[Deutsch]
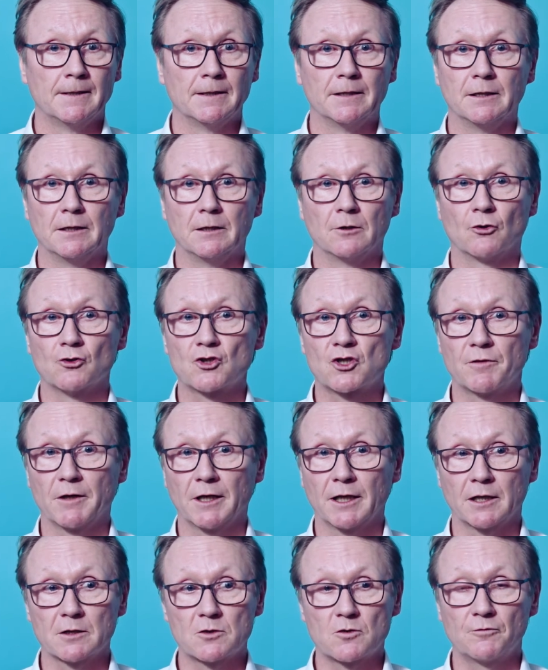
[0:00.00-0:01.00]
Äh, und
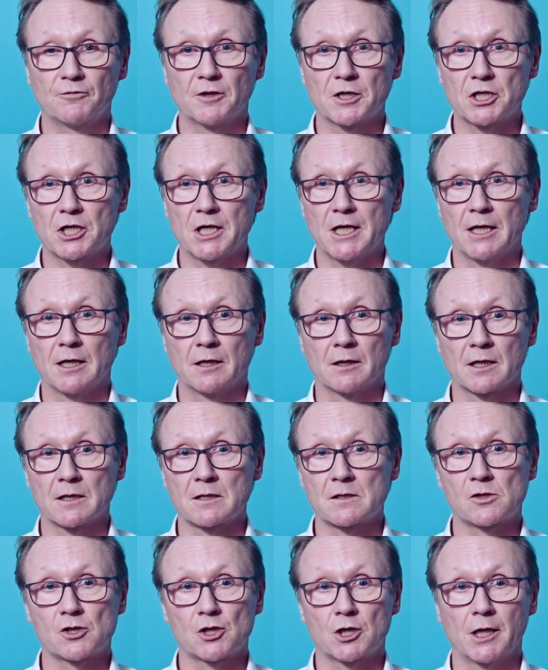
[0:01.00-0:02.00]
schwerer zu verstehen.
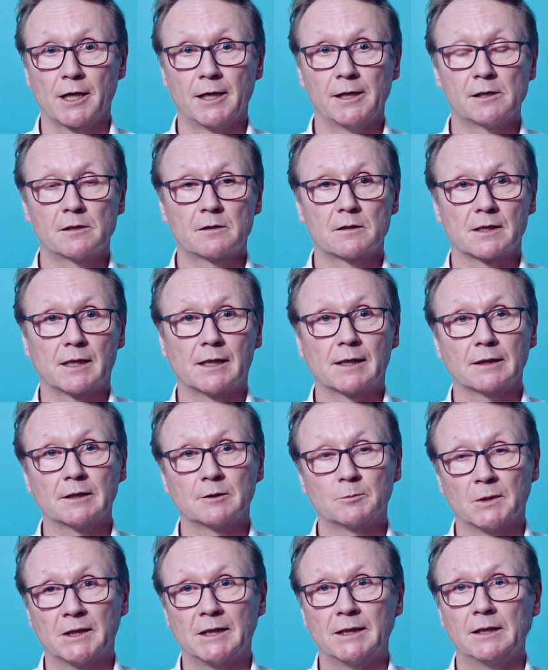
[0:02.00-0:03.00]
Das stellt, sage
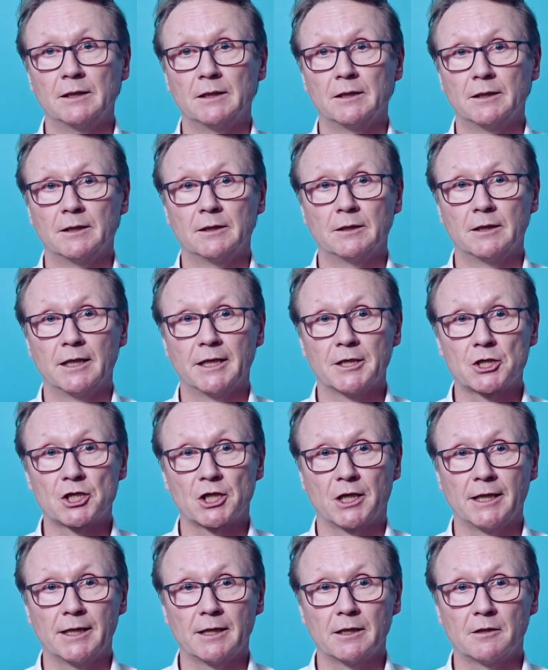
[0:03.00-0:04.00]
ich mal, äh,
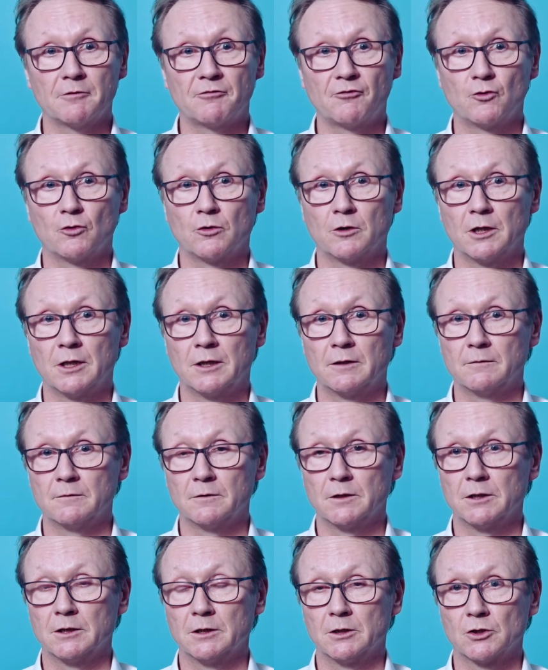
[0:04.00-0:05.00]
Entscheider vor,
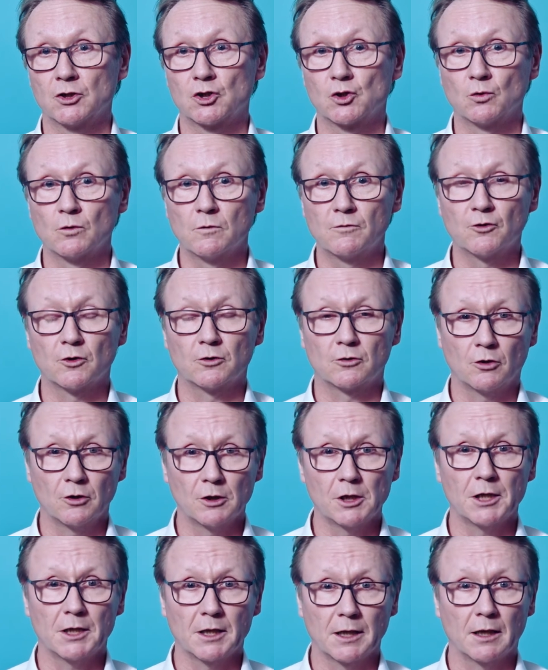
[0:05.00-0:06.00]
äh, schon vor
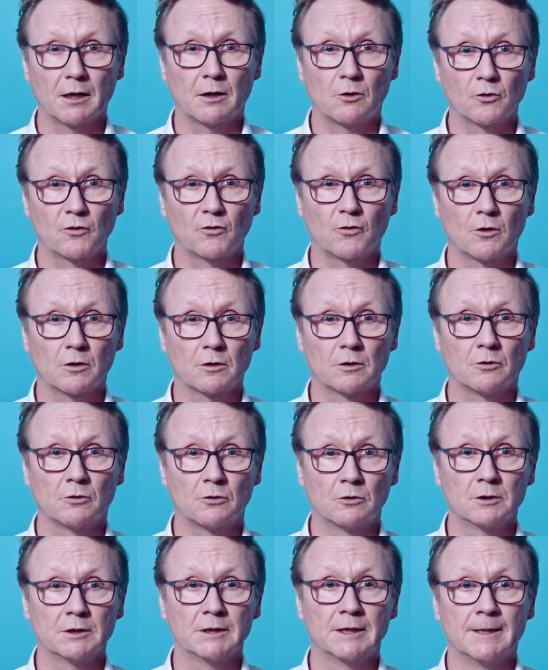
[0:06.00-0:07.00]
deutliche
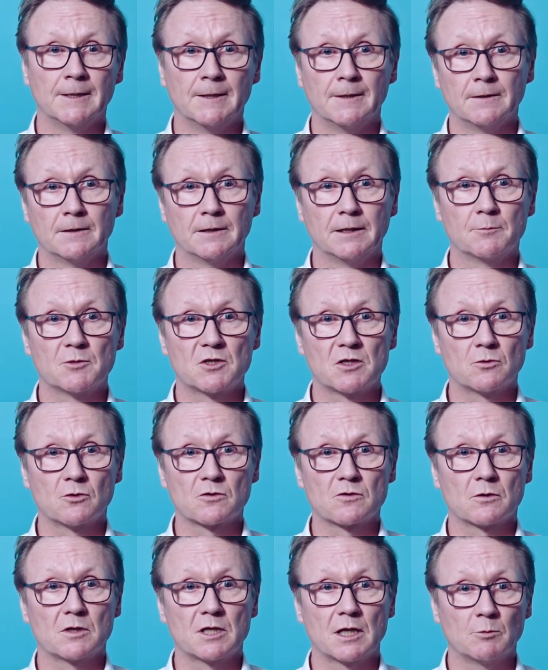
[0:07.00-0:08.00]
Herausforderungen. Nehmen Sie nur
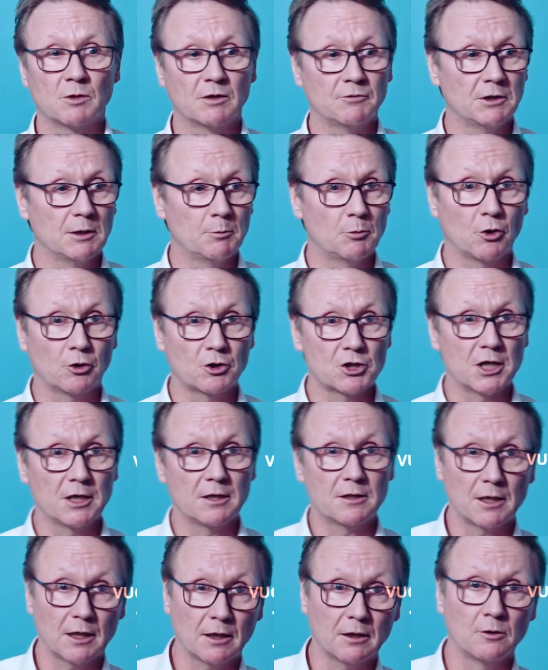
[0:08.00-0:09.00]
so ein Thema wie die
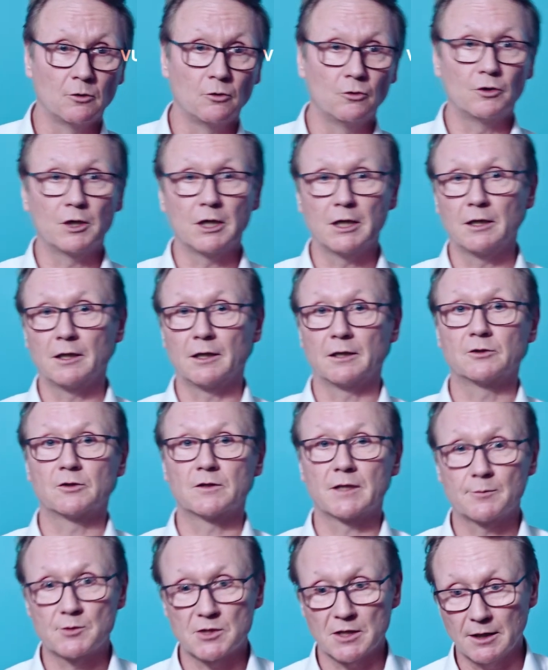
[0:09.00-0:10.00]
Blockchain-Technologie. Also
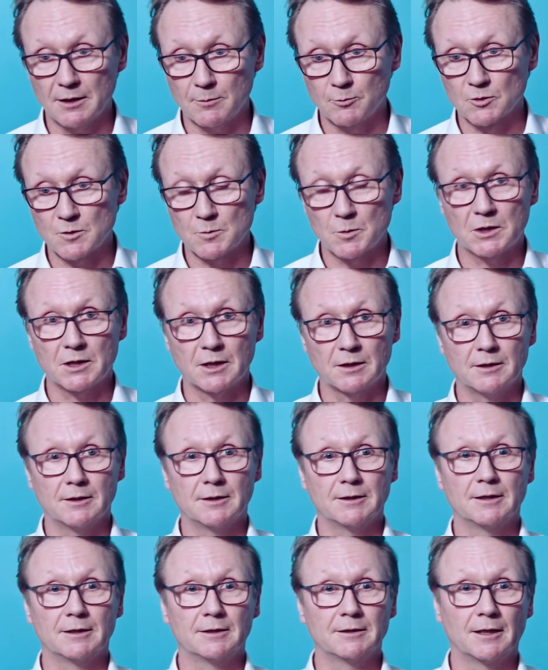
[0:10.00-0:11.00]
selbst ich muss mich dann
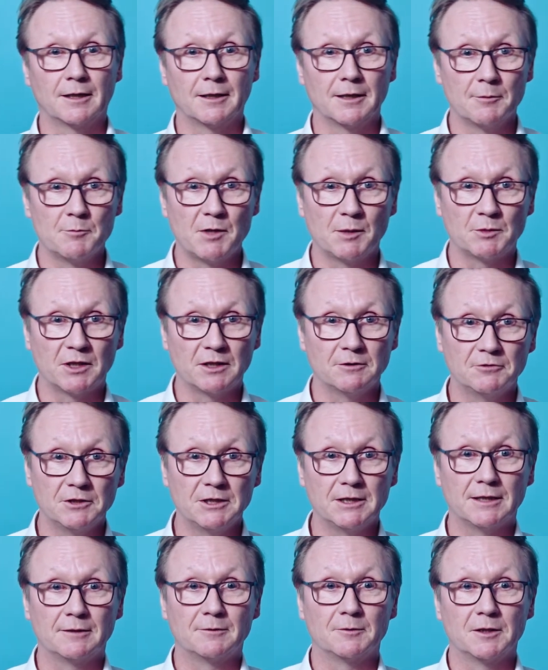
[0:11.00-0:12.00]
ja, immer mal
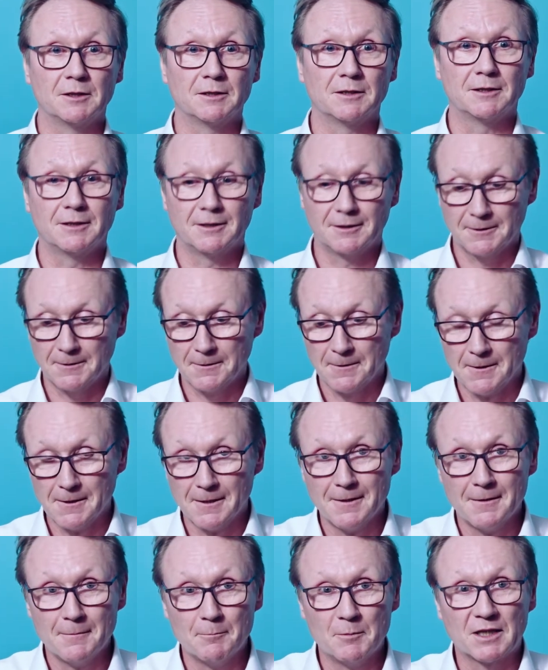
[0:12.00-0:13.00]
wieder
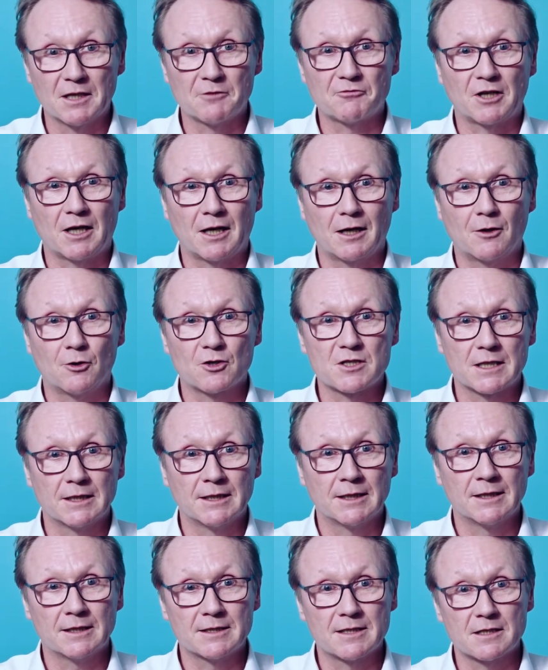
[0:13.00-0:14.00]
mit der Frage
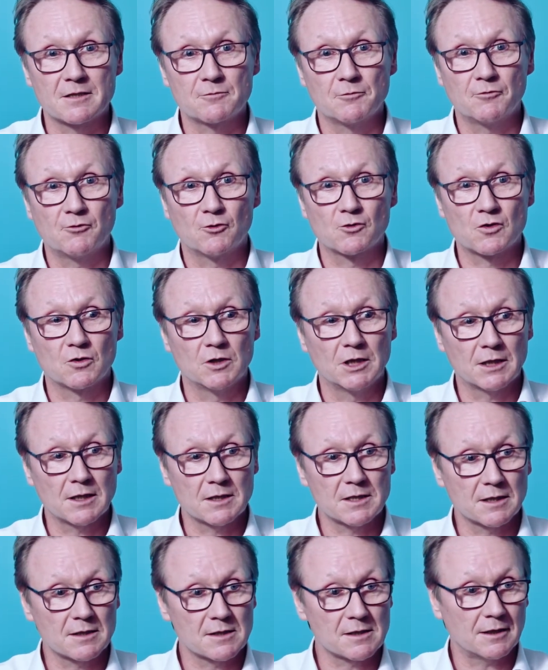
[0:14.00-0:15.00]
auseinandersetzen, wie funktioniert
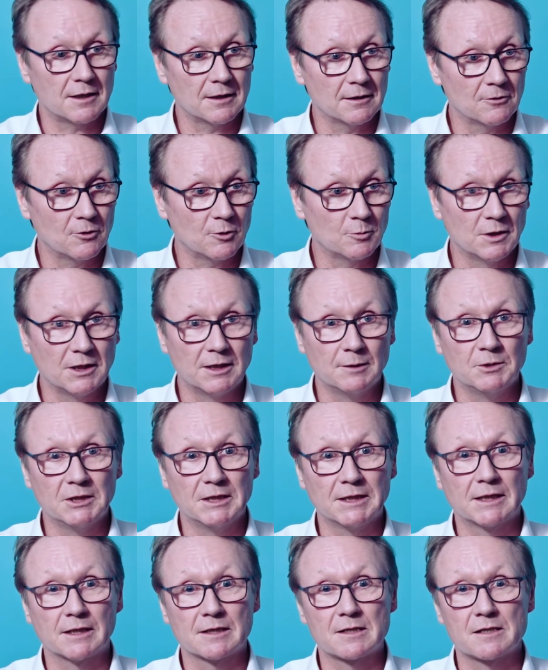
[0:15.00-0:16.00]
das jetzt gerade nochmal mit
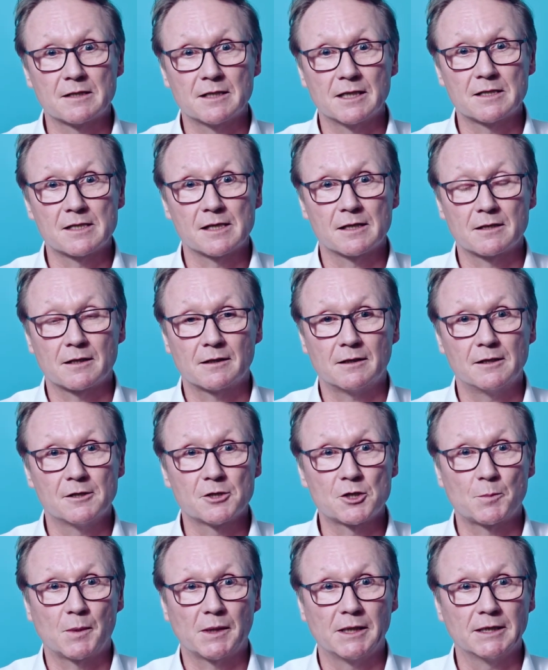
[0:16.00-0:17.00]
den ganzen
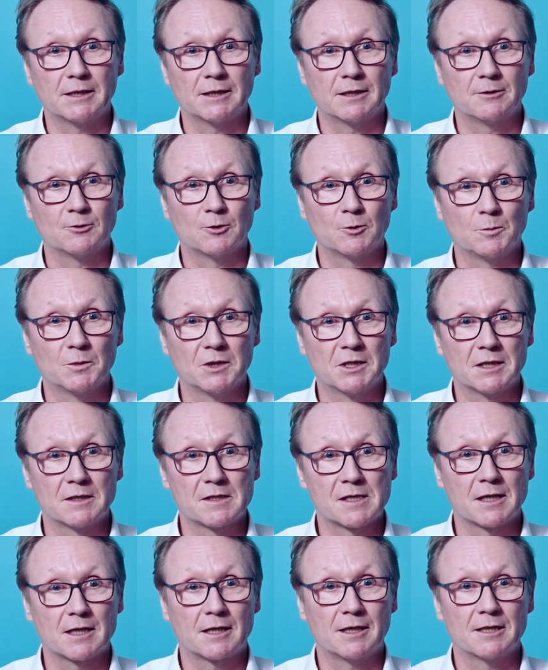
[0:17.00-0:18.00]
dezentralen Speichern und mit den
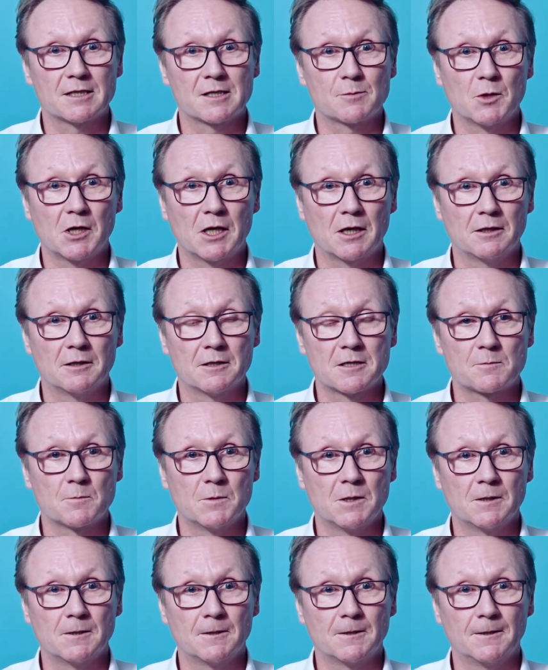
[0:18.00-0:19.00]

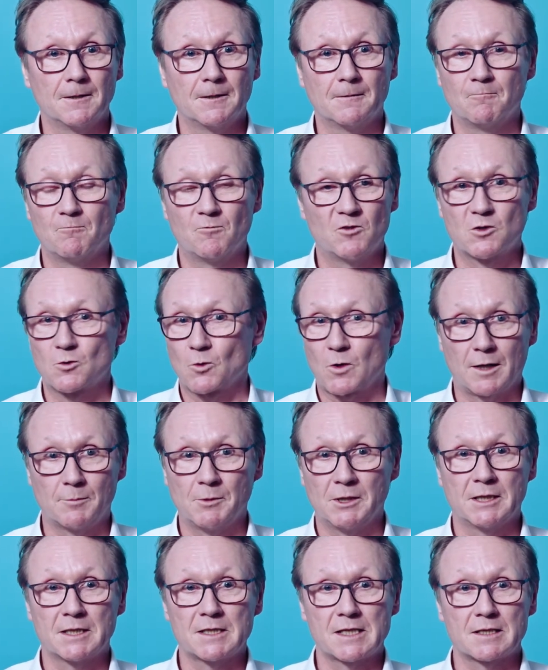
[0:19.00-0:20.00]
Sicherheitsmechanismen. Ähm, wieso kann
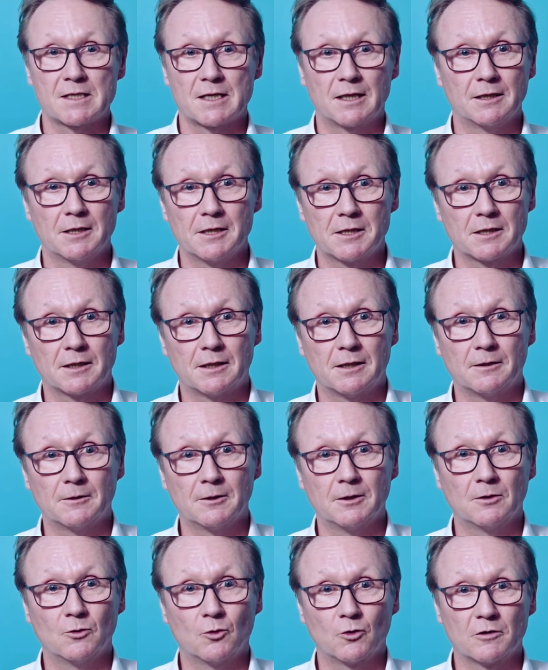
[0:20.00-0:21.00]
man das jetzt eigentlich
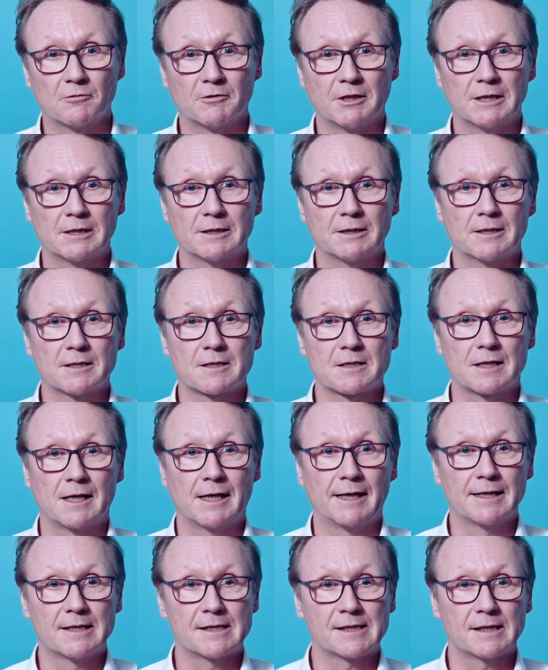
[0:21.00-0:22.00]
da ohne weiteres
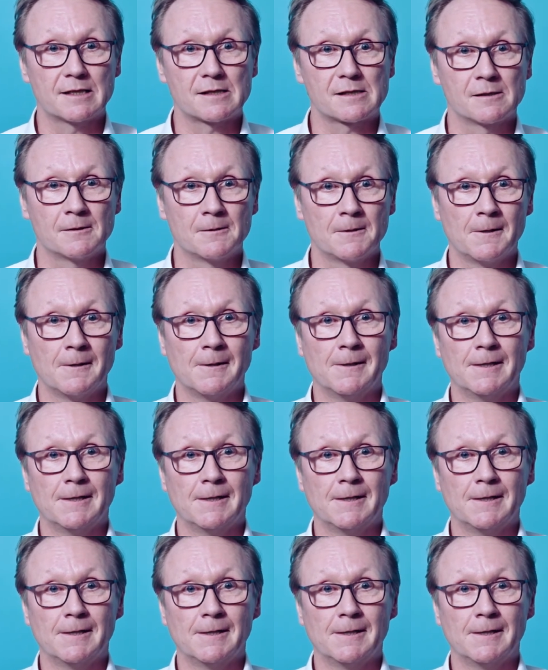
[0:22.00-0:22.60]
einsetzen?